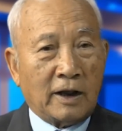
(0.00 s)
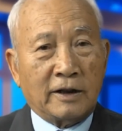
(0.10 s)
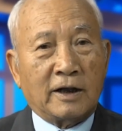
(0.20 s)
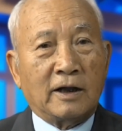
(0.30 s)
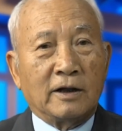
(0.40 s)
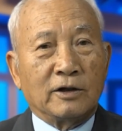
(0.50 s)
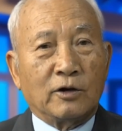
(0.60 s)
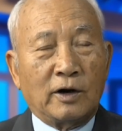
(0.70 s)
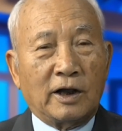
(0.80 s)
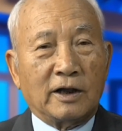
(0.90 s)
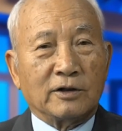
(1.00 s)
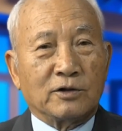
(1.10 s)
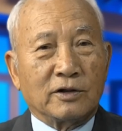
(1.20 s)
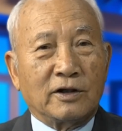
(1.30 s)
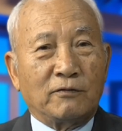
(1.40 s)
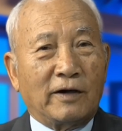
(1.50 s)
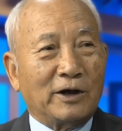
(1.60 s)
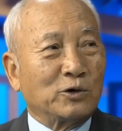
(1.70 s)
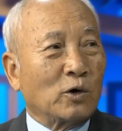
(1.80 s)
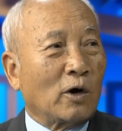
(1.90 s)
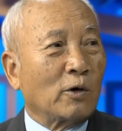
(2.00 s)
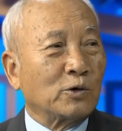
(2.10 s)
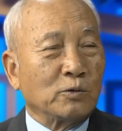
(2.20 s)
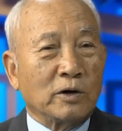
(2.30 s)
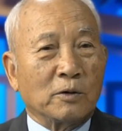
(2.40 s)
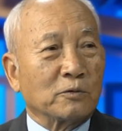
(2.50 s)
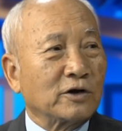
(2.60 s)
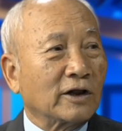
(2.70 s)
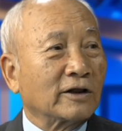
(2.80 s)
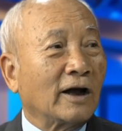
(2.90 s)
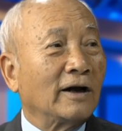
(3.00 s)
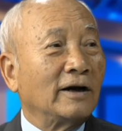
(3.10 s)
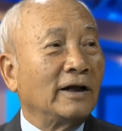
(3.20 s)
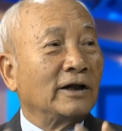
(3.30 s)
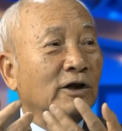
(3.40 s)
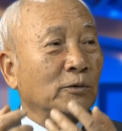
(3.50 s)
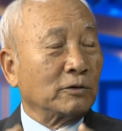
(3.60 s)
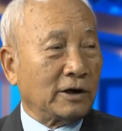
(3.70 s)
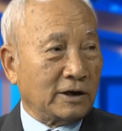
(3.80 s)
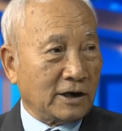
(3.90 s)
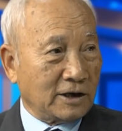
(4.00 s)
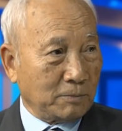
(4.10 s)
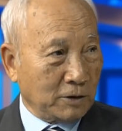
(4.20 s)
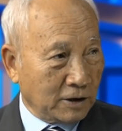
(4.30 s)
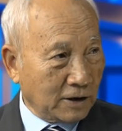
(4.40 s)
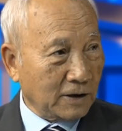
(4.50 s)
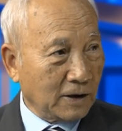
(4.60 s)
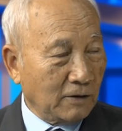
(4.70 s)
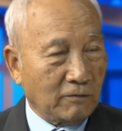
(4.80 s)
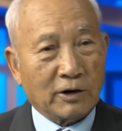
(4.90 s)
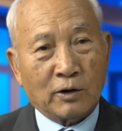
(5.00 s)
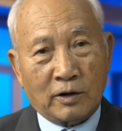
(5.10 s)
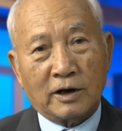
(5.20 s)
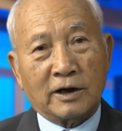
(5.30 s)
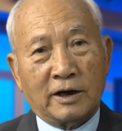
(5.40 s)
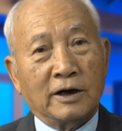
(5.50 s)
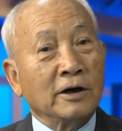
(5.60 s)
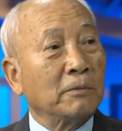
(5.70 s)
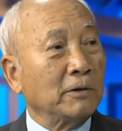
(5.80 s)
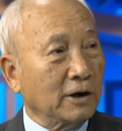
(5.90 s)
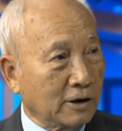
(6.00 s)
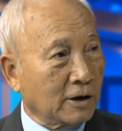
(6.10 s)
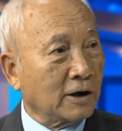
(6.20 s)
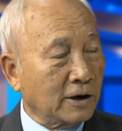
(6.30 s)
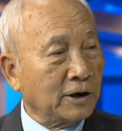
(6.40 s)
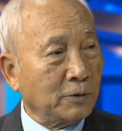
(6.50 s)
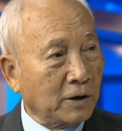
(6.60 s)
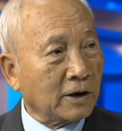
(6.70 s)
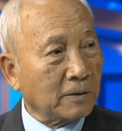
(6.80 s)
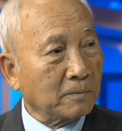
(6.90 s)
Thành ra có lẽ cái vai trò của Trung Cộng sẽ tăng lên trong thời gian sắp tới vâng. và đó là cái nước mà được hưởng lợi nhiều nhất.